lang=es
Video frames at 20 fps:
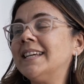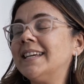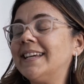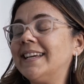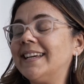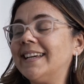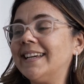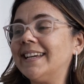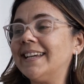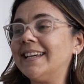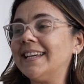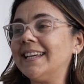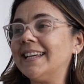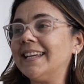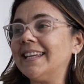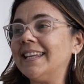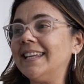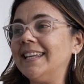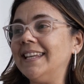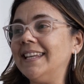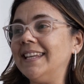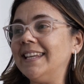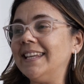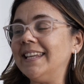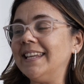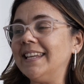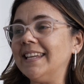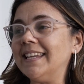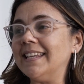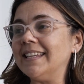Eh,
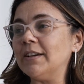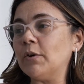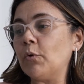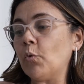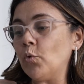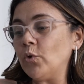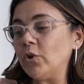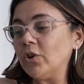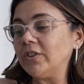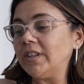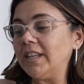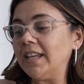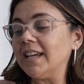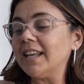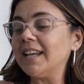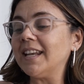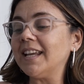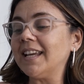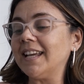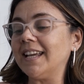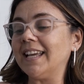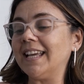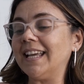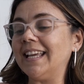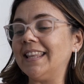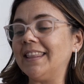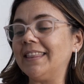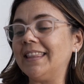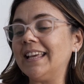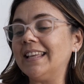y uno
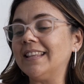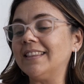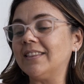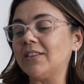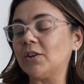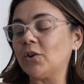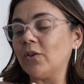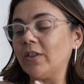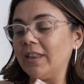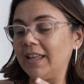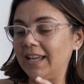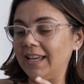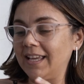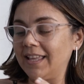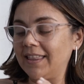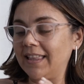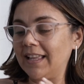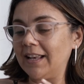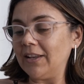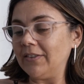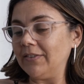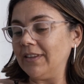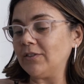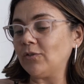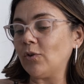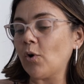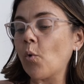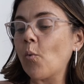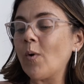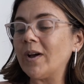tiene dentro de,
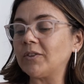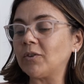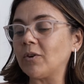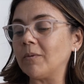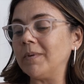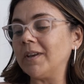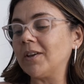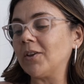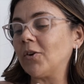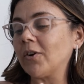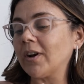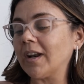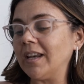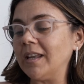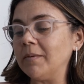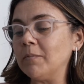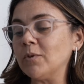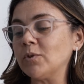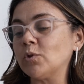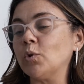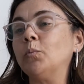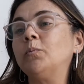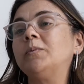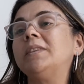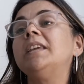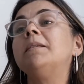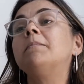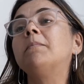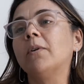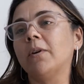esos cuatro microorganismos
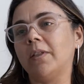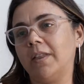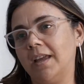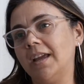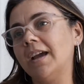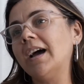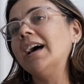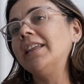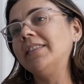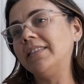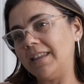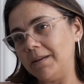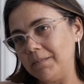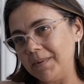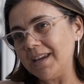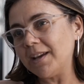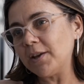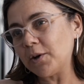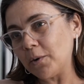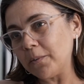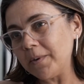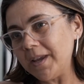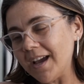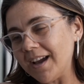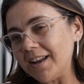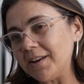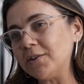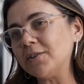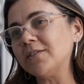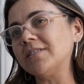subtipos de
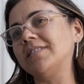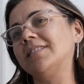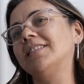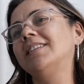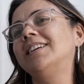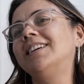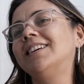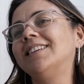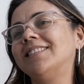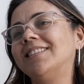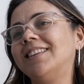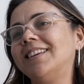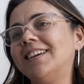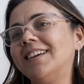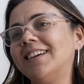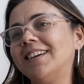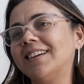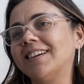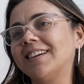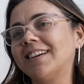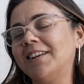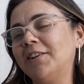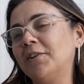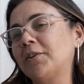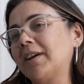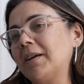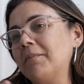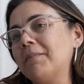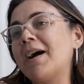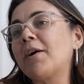antimicrobianos, de, que
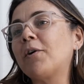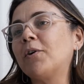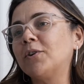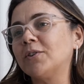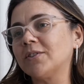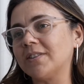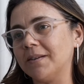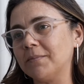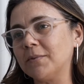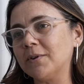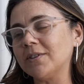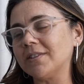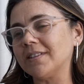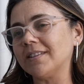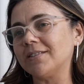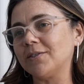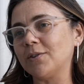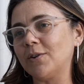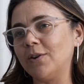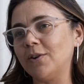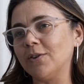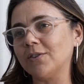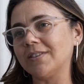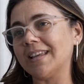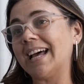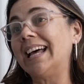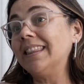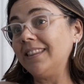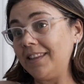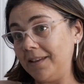los que más conocemos son
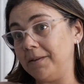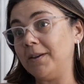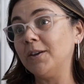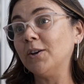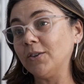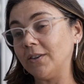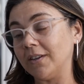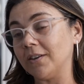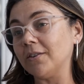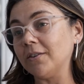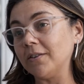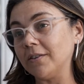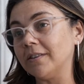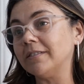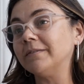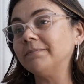los antibióticos.